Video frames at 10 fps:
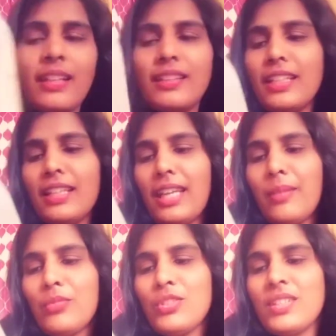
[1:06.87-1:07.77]
దీని
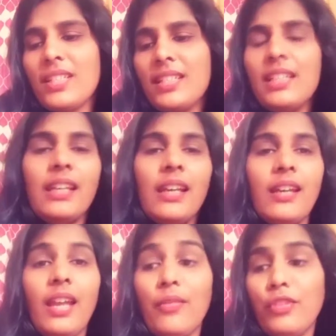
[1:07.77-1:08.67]
నేమ్ వచ్చేసి
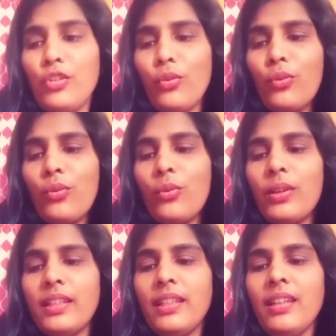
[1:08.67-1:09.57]
ఎవినో
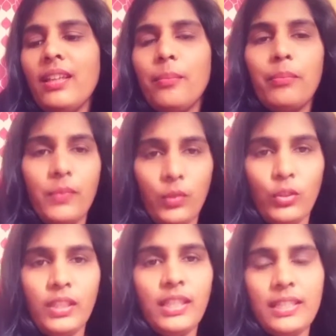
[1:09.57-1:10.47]
ఇది
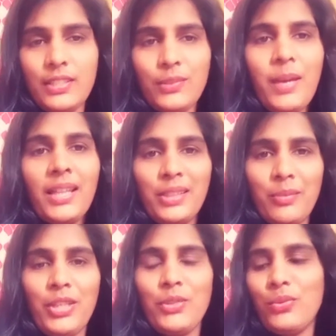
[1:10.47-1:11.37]
ఓన్లీ కిడ్స్కి
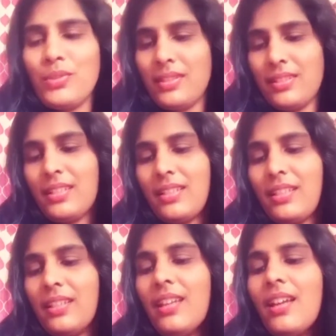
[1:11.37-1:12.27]
మాత్రమే యూజ్
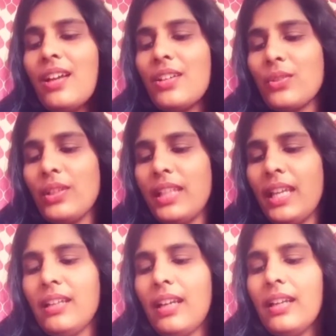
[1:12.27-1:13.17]
చేసేది సో
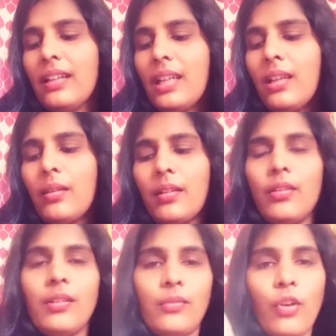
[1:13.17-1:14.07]
ఇదేంటంటే
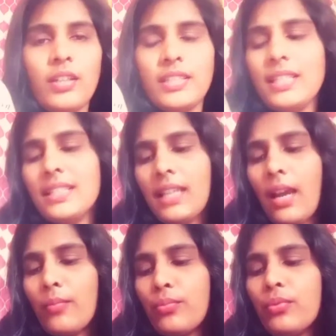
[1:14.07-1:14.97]
వాష్ అండ్
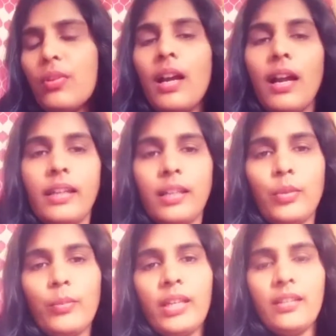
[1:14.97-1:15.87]
షాంపూ అంటే
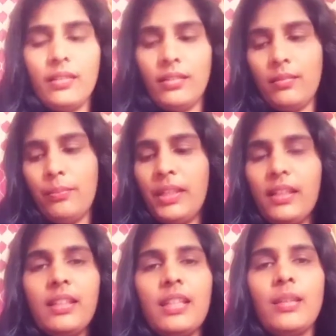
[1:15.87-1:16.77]
ఇప్పుడు మన
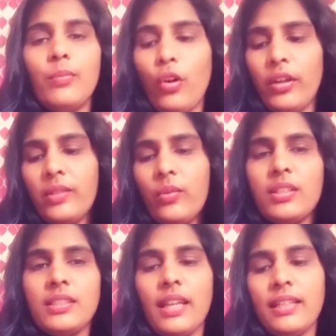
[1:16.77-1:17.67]
పిల్లలకి బాడీ
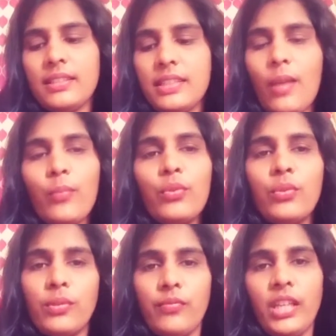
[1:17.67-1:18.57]
వాష్ అండ్ షాంపూ
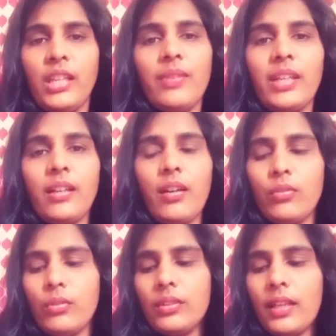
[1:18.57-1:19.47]
వేరే వేరేగా
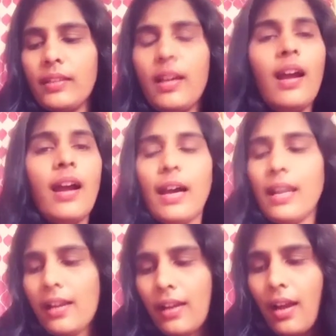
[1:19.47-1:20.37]
ఉంటుంది కదా
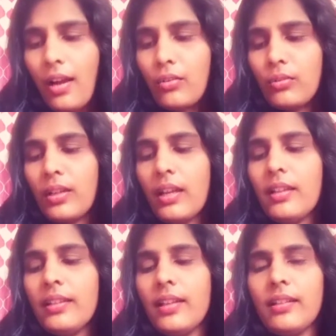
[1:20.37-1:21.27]
అలా కాకుండా
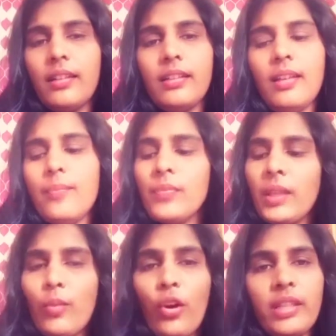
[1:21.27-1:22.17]
ఇదేంటంటే
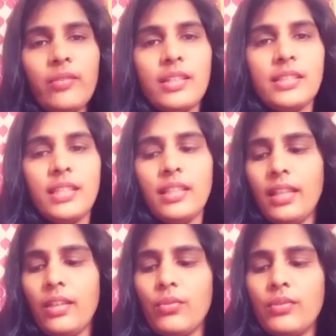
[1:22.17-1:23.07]
బాడీ వాష్కి
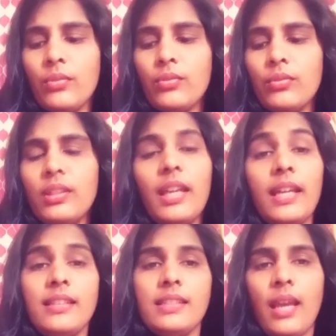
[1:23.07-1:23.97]
ఇదే యూజ్ అవుతుంది
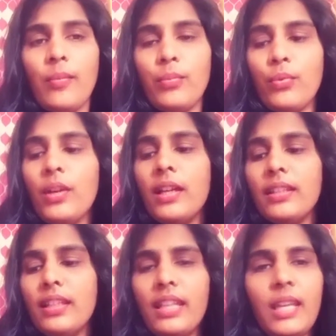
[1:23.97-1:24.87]
అండ్ షాంపూ
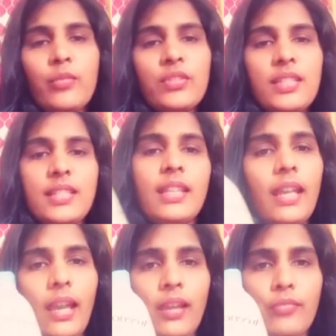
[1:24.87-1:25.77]
దీని నేమ్ వచ్చేసి
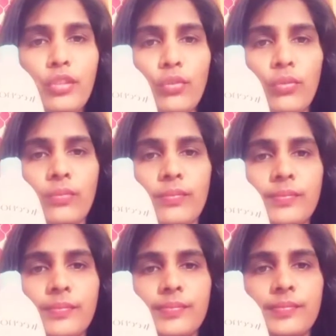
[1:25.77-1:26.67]
ఎవినో
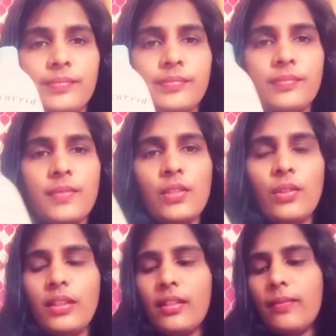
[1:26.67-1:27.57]
సో
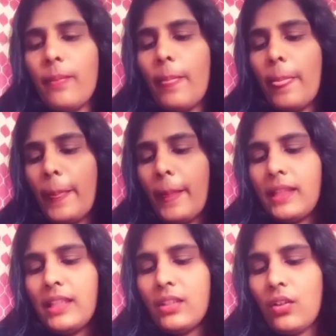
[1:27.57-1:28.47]
ఇది
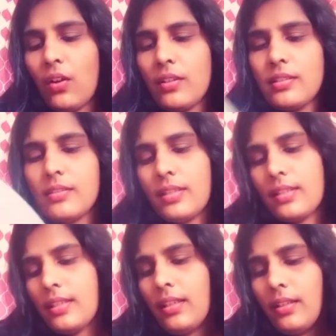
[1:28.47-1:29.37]
దీని కాస్ట్
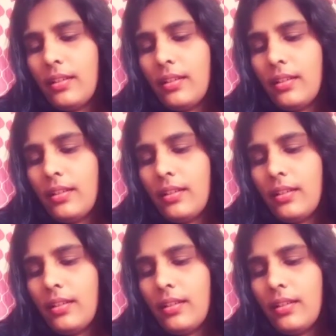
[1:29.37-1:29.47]
వచ్చేసి